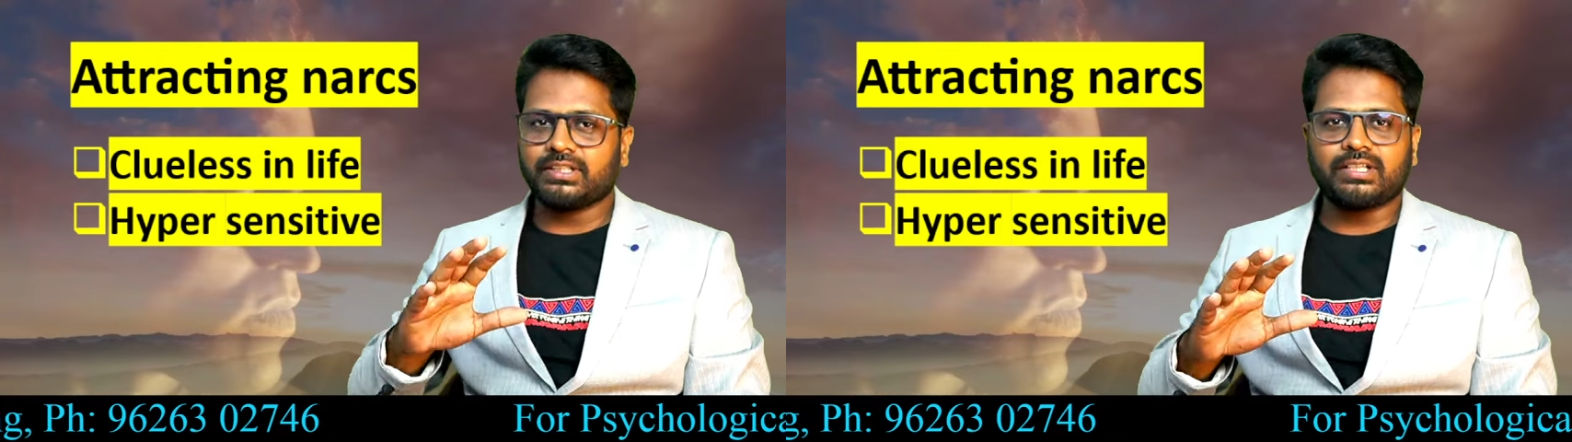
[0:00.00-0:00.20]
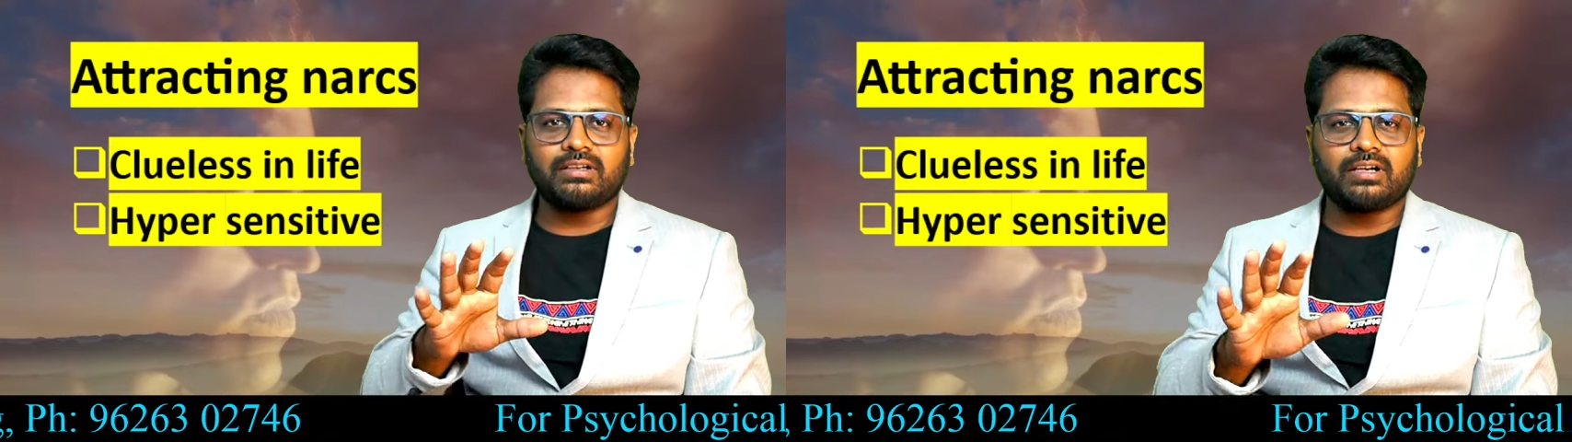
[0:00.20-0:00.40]

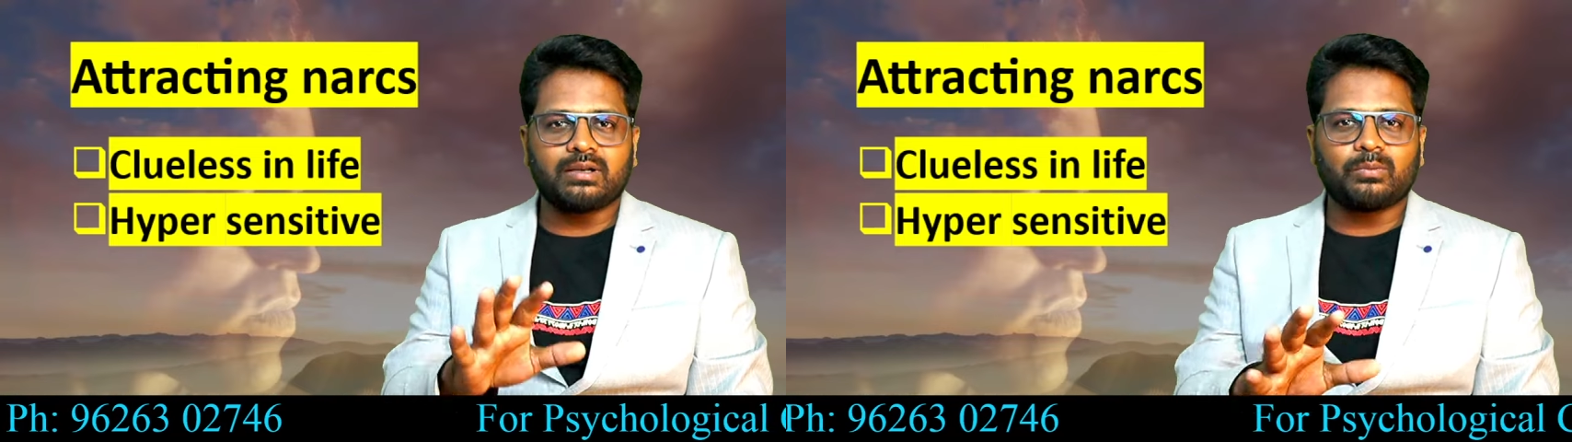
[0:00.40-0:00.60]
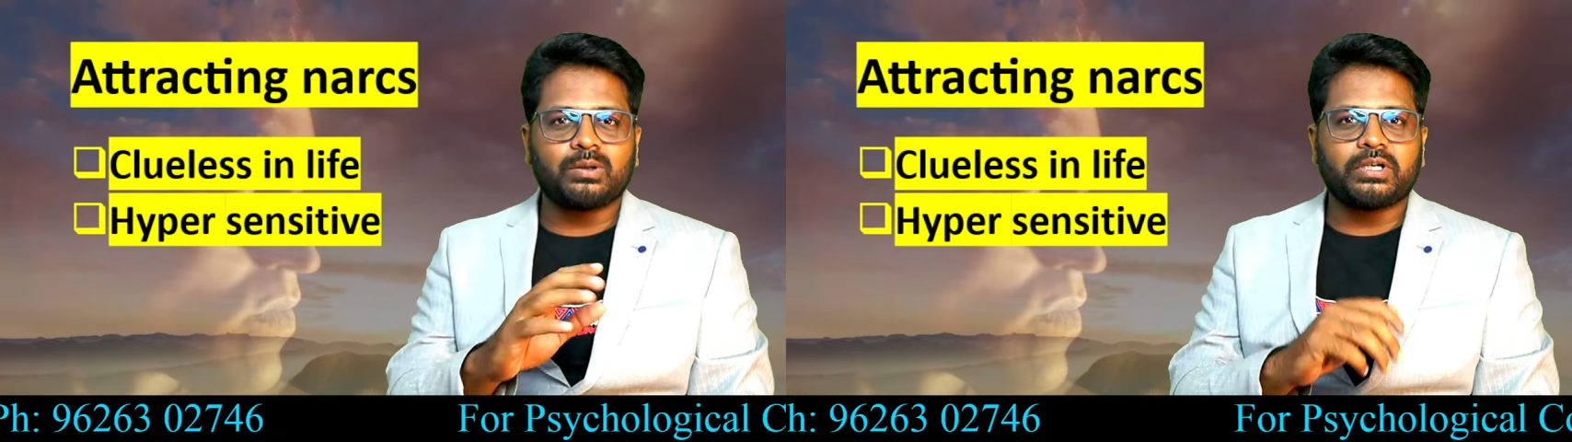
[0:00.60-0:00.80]
கெத்தாக இருக்கிறாங்க
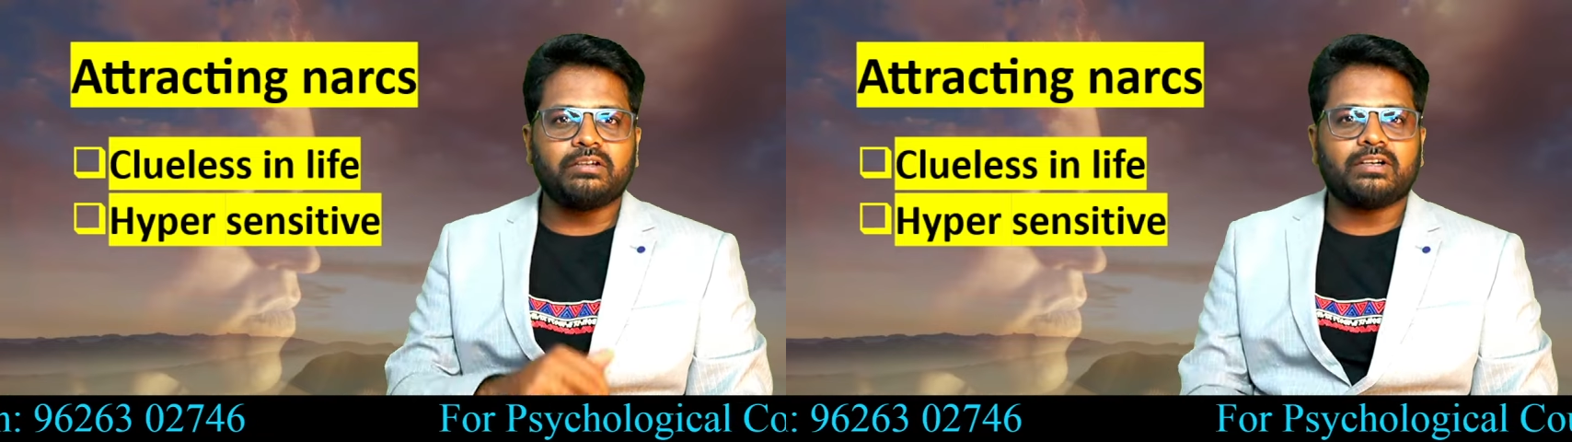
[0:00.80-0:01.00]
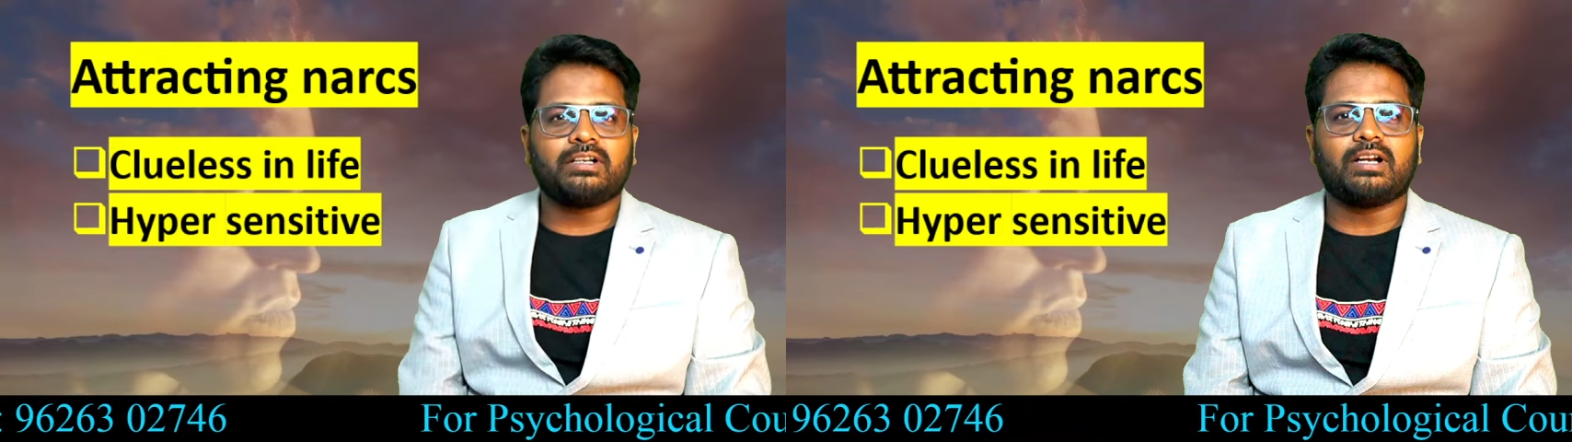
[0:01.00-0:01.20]
நம்மகிட்ட
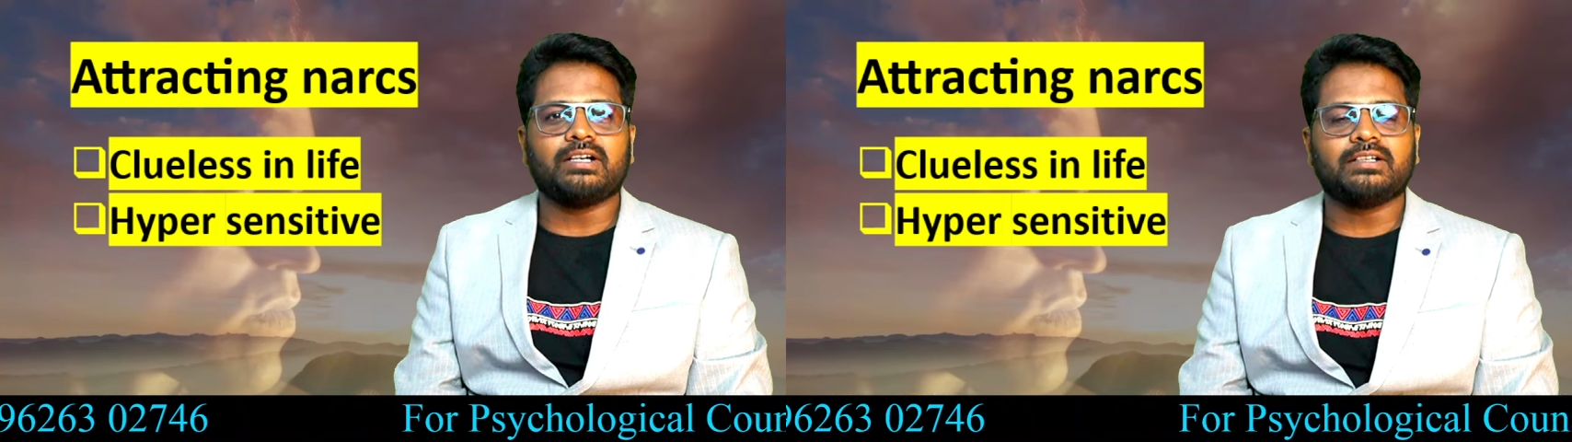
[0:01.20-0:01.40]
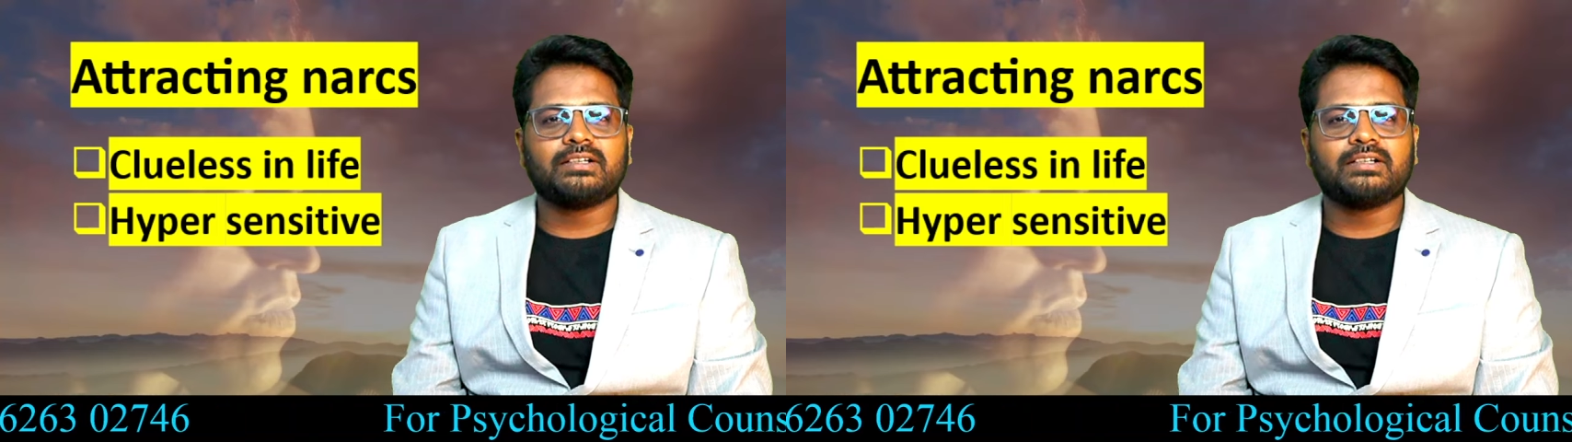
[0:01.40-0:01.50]
பணிவாக இருக்கிறாங்க